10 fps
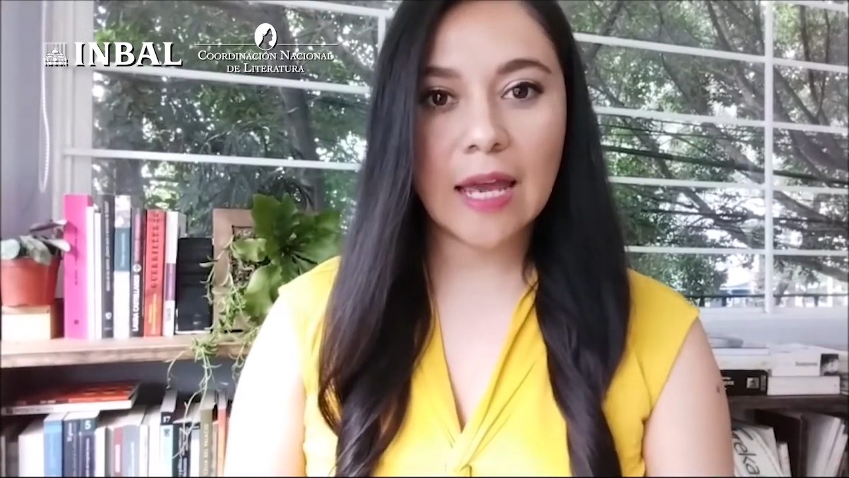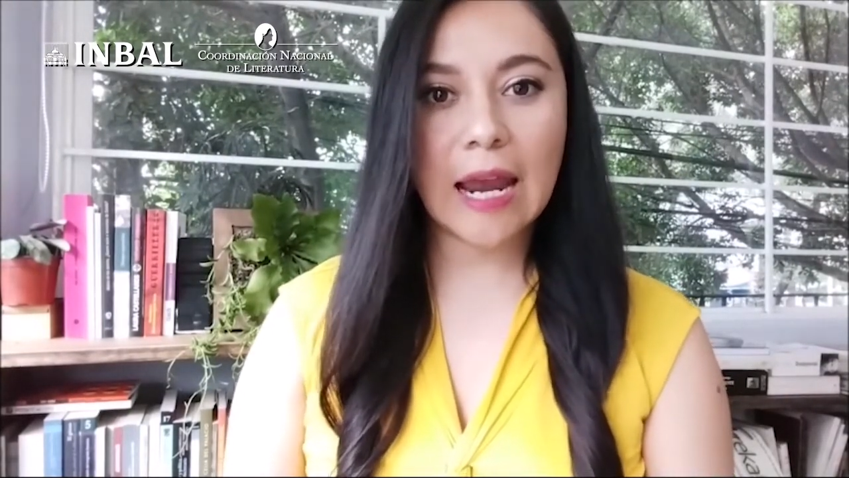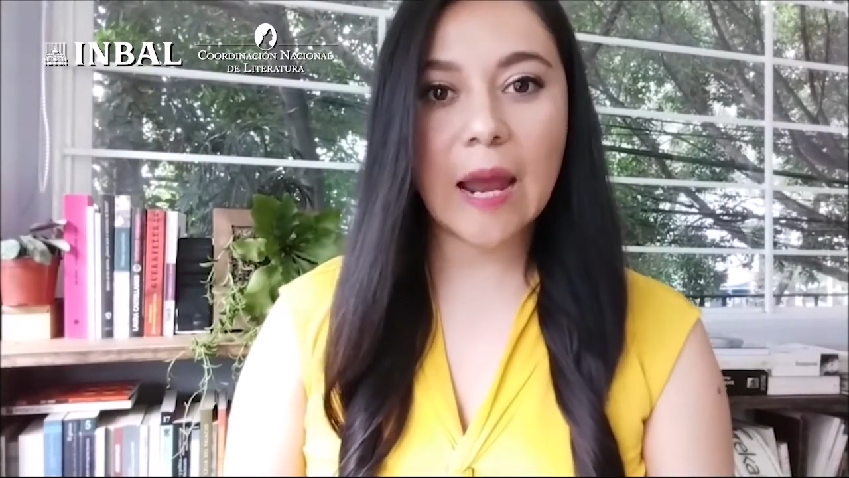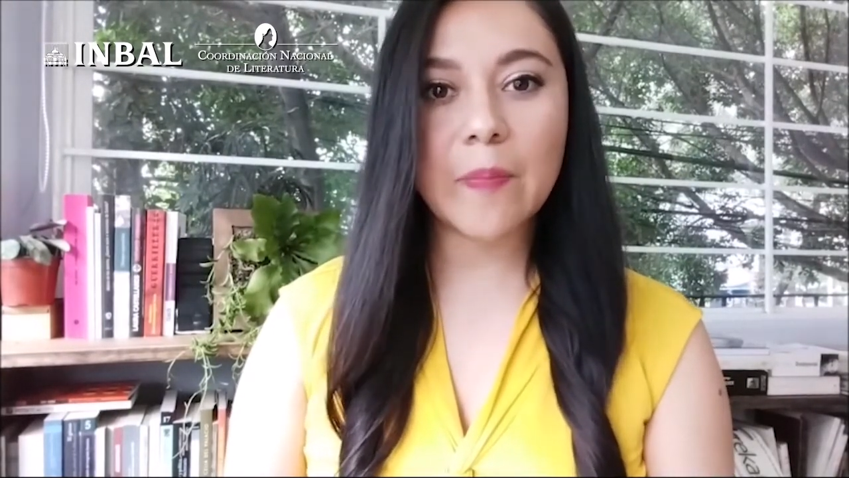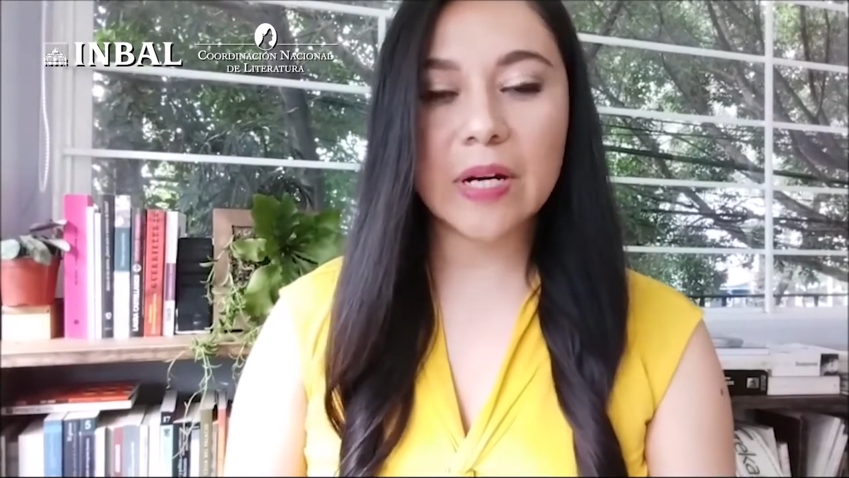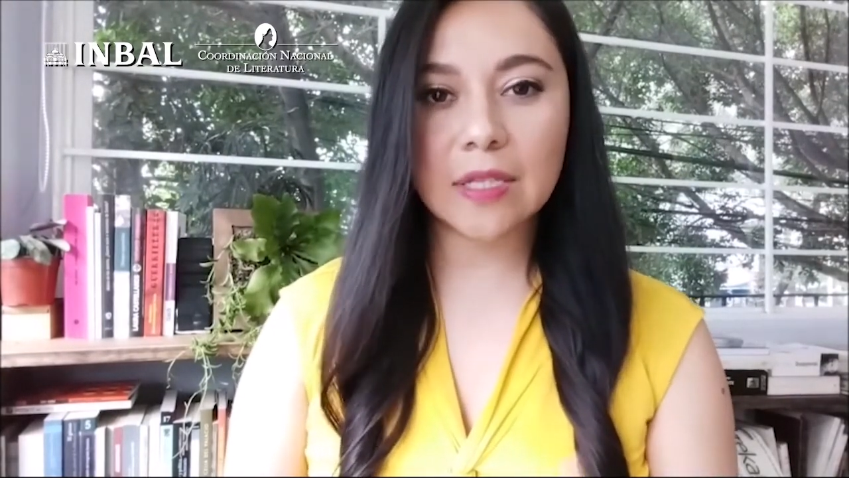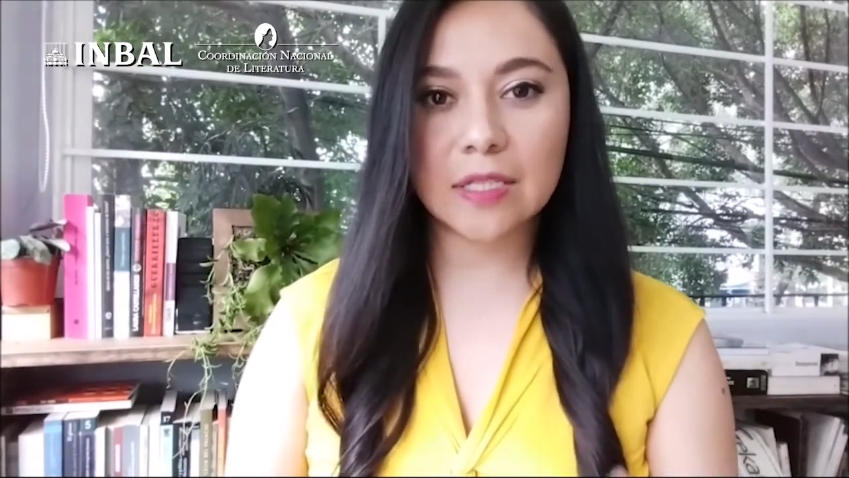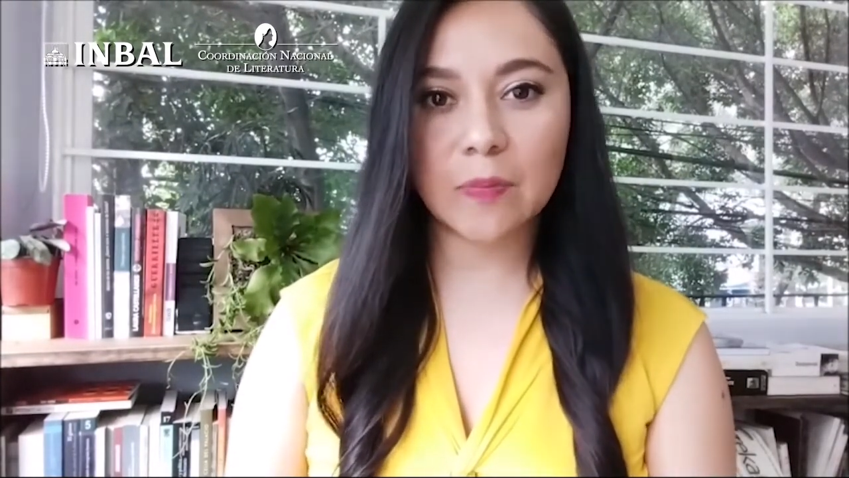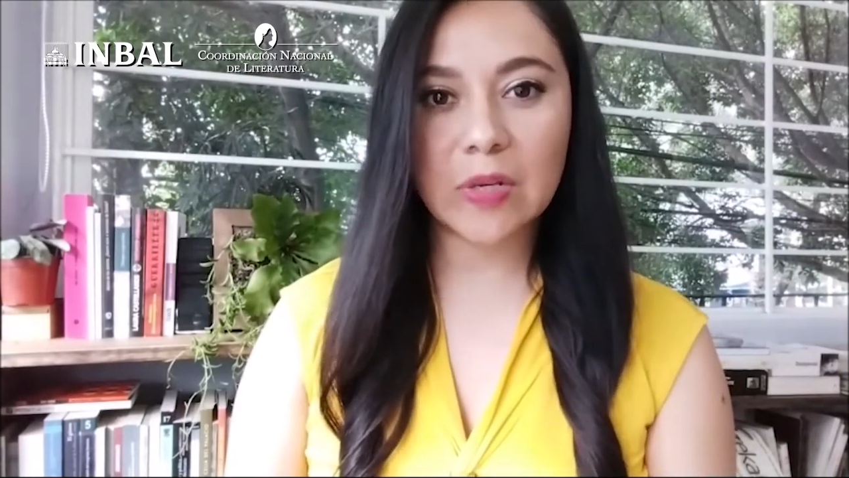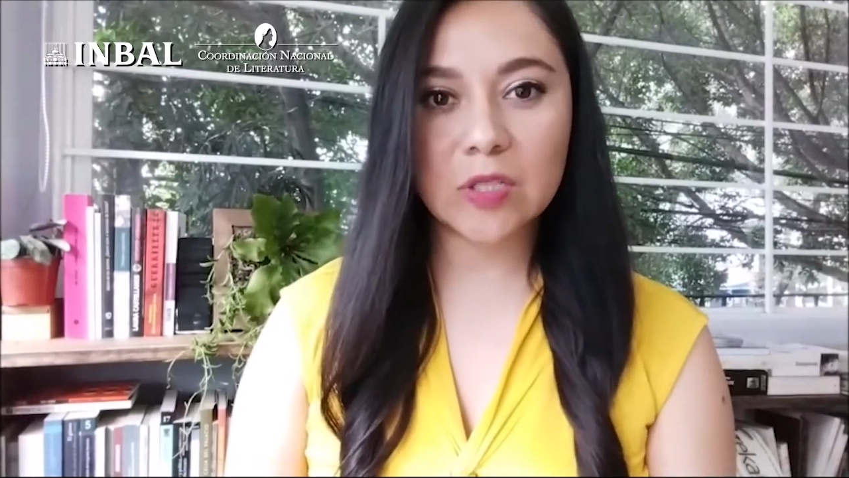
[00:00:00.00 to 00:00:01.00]
en la
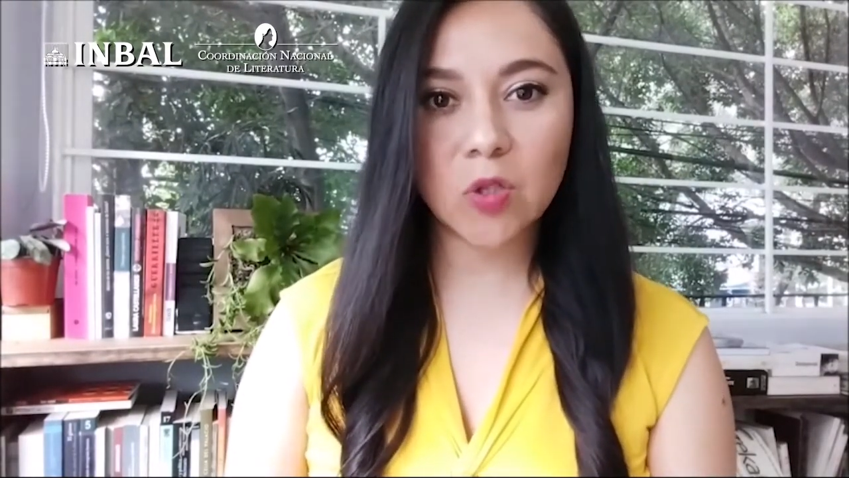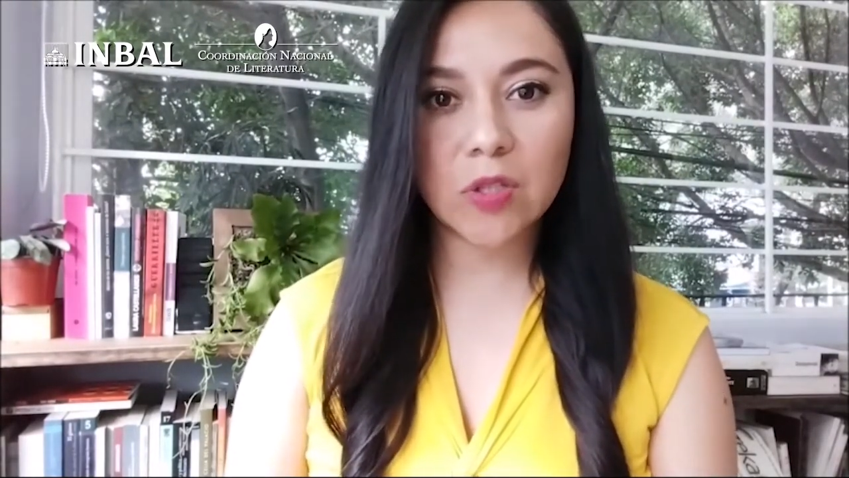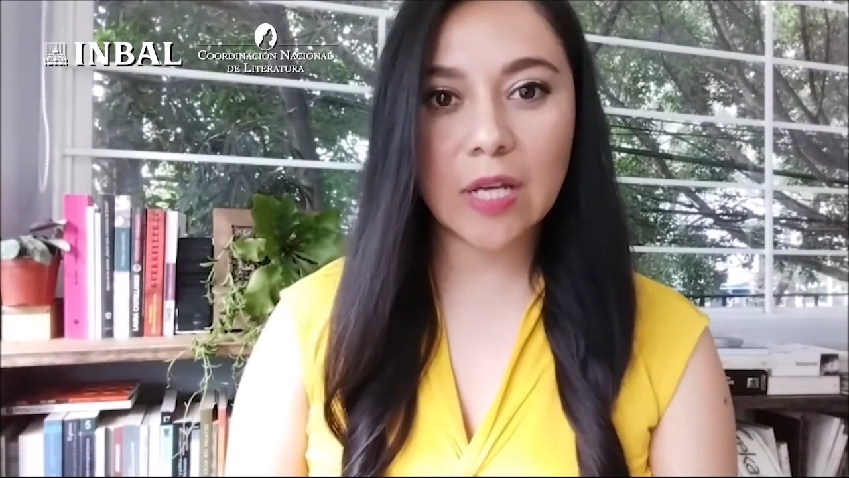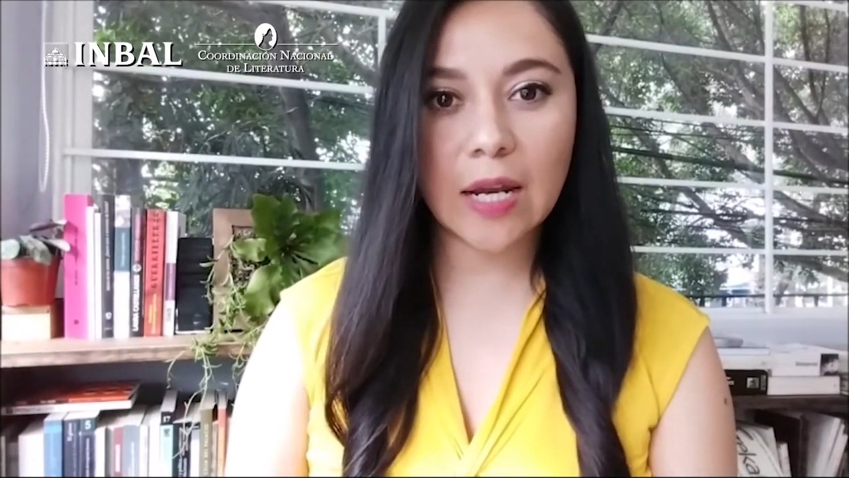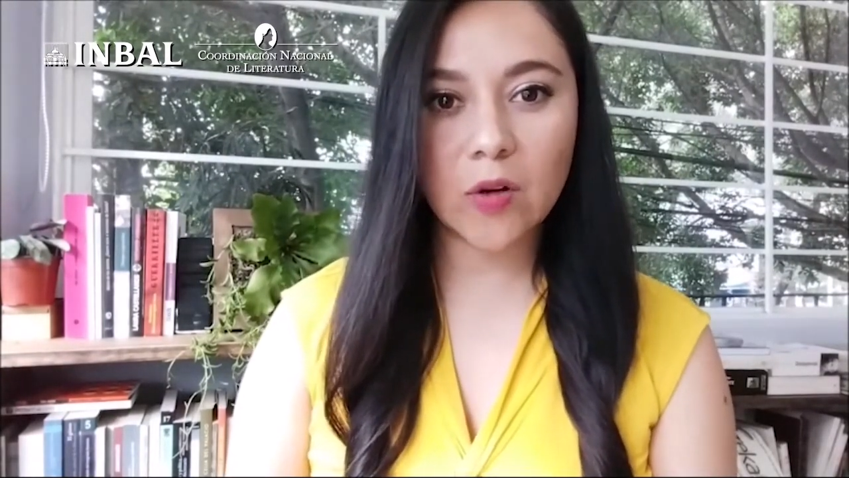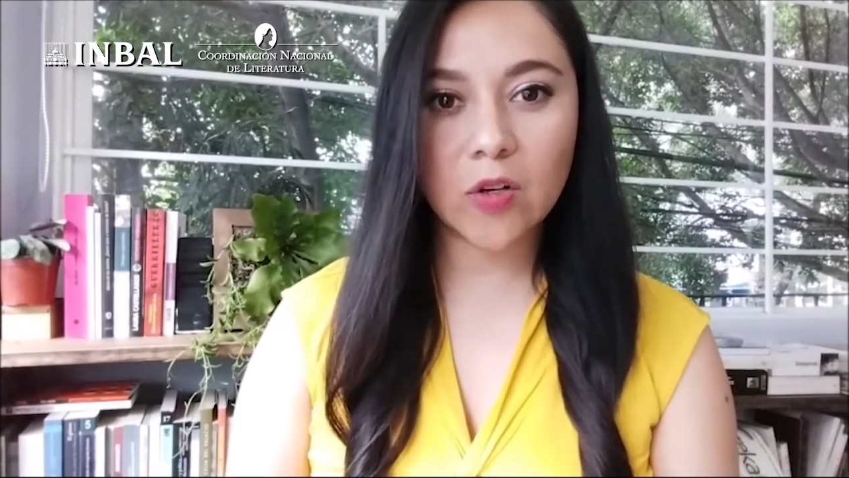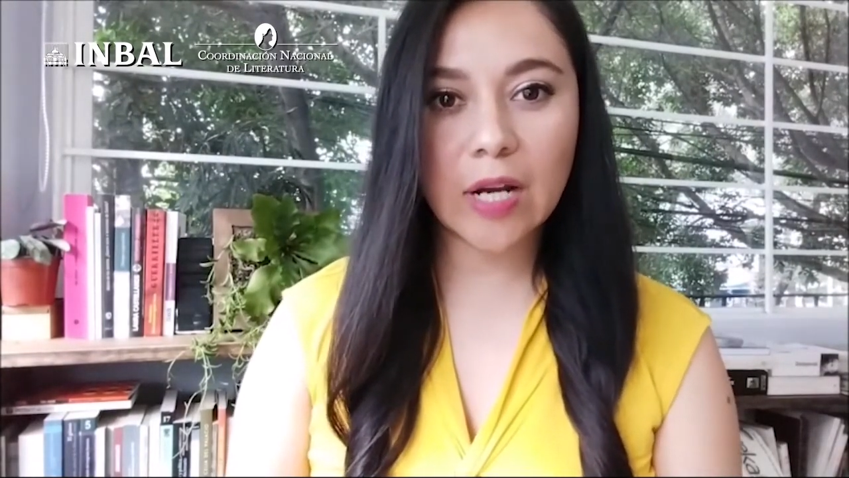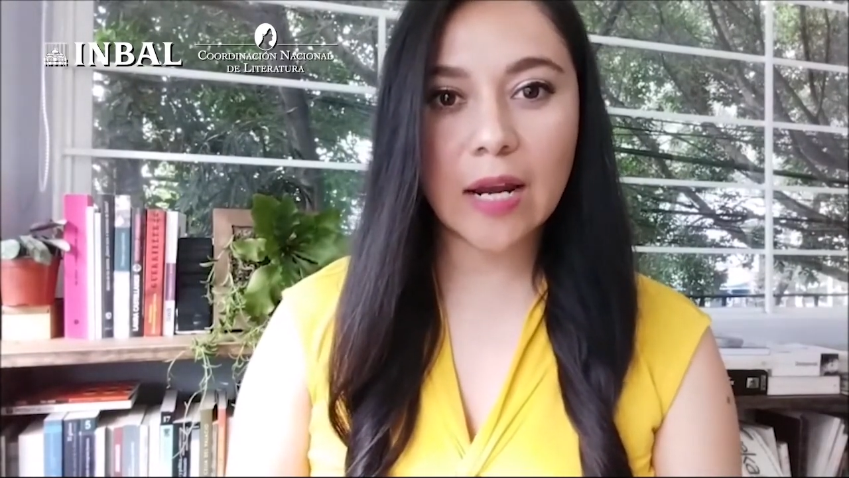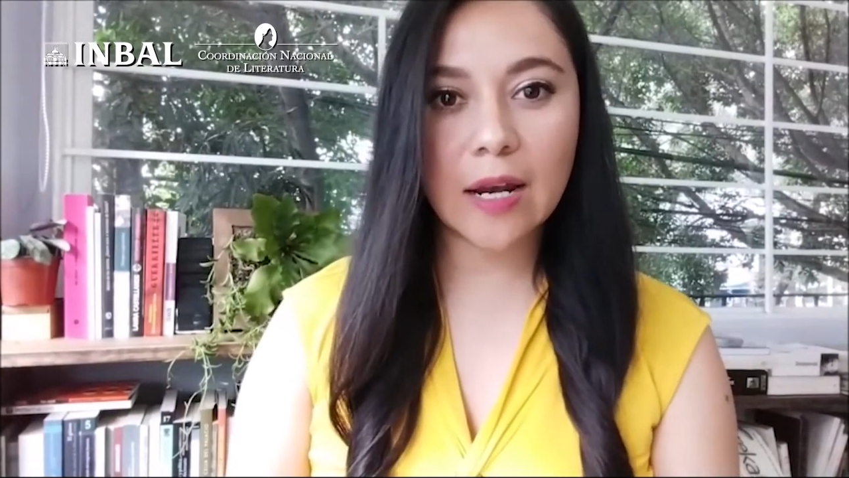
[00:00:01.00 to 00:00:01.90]
participación de Leona